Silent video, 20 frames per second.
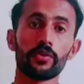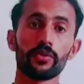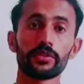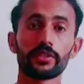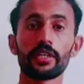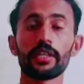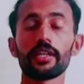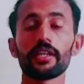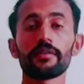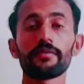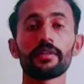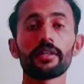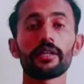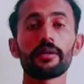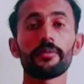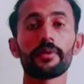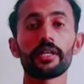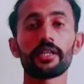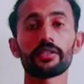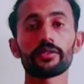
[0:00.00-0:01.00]
उसके अलावा
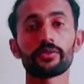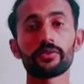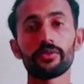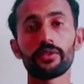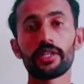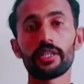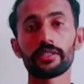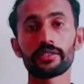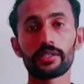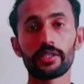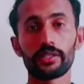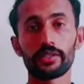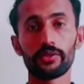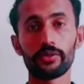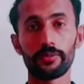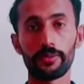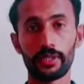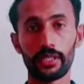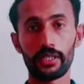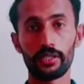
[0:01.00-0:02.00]
हमारे स्टूडेंट्स का
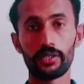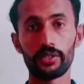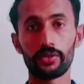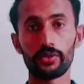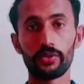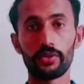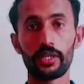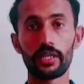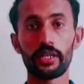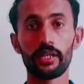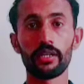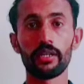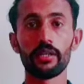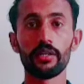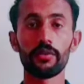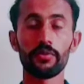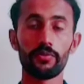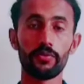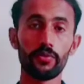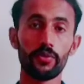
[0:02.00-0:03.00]
जो मेन इशू
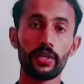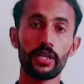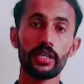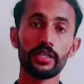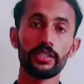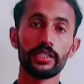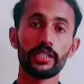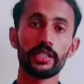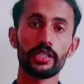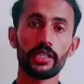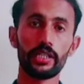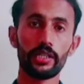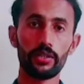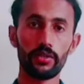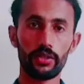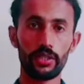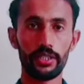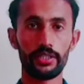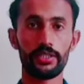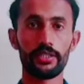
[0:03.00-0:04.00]
है वो है जनरल
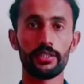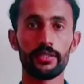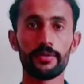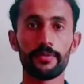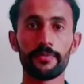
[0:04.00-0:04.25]
नॉलेज